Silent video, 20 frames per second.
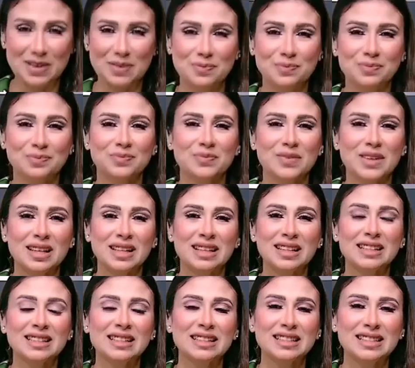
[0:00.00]
تسلمي لك يا
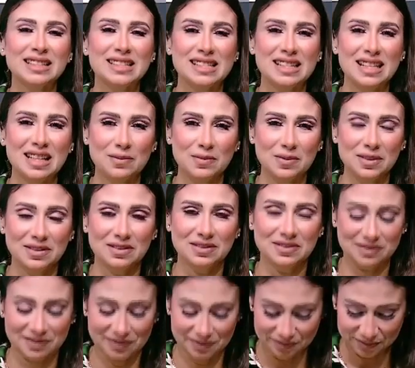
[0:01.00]
حبيبه قلبي ما
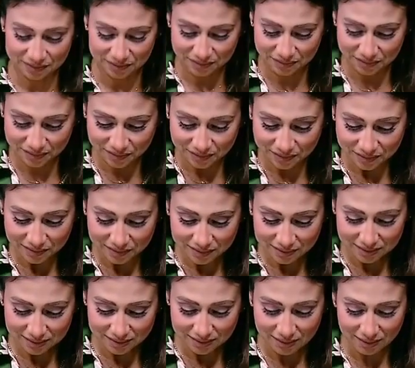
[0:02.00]
اي حاجه عملتها وحشه
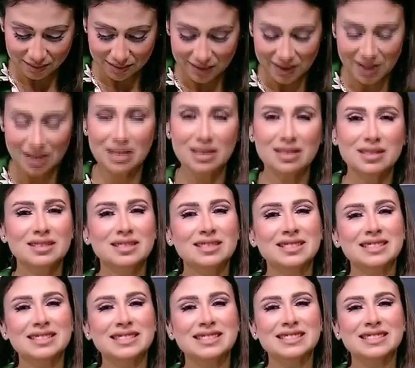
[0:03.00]
والله كله تمام
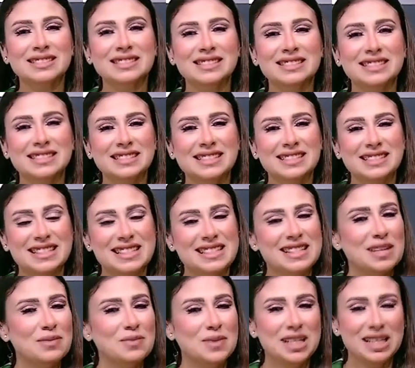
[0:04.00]
والله الحمد لله
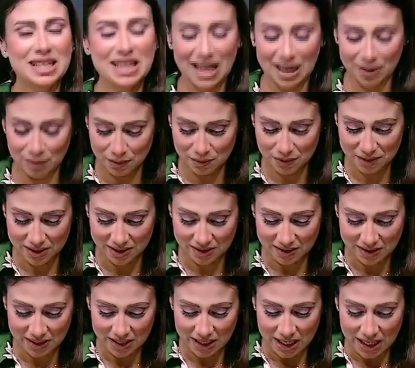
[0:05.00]
تسلمي لي يا حبيبه
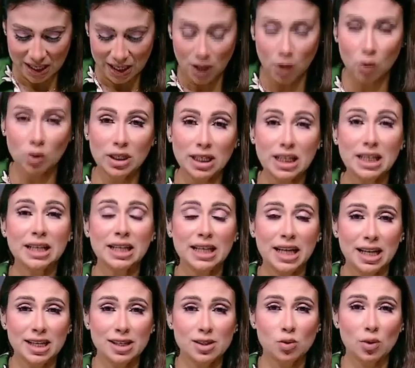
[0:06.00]
قلبي قولي لي ليكي
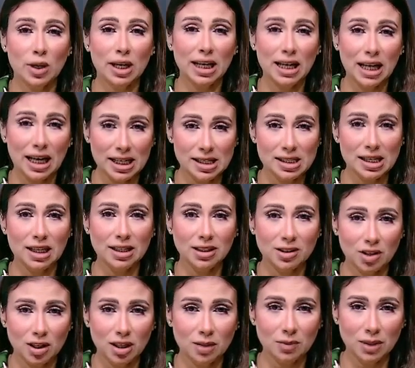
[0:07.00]
اي سؤال عايزه اي
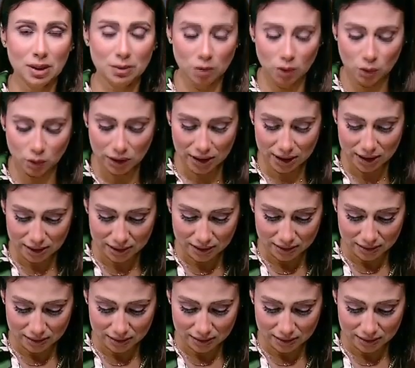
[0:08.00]
طلب نعمله لك